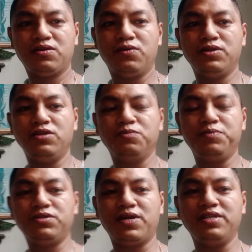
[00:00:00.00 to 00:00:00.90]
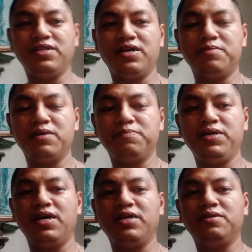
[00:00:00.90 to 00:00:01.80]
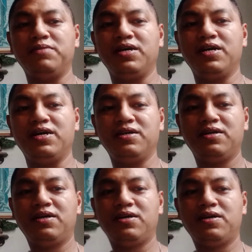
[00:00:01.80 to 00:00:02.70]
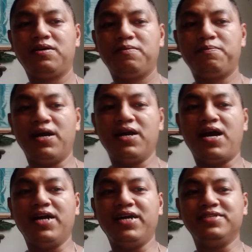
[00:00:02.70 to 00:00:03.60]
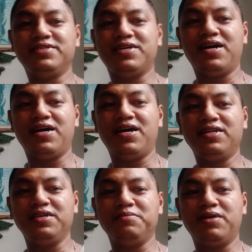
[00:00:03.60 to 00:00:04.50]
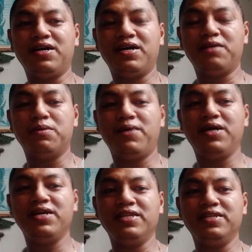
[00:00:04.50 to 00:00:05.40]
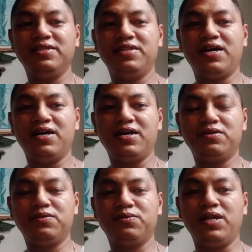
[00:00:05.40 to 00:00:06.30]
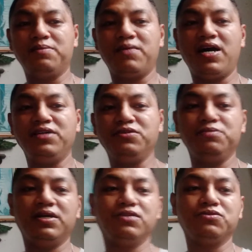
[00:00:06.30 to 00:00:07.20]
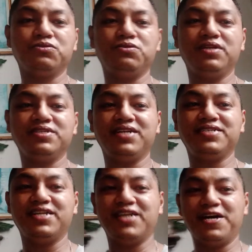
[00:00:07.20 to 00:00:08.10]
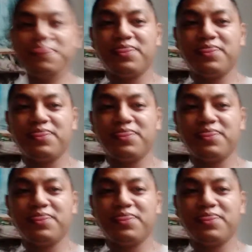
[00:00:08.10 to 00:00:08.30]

Guadalupe Shrine na magbigay ng mga pagkain sa ating mga kababayan na walang makain o yung mga natutulog lang sa kalsada.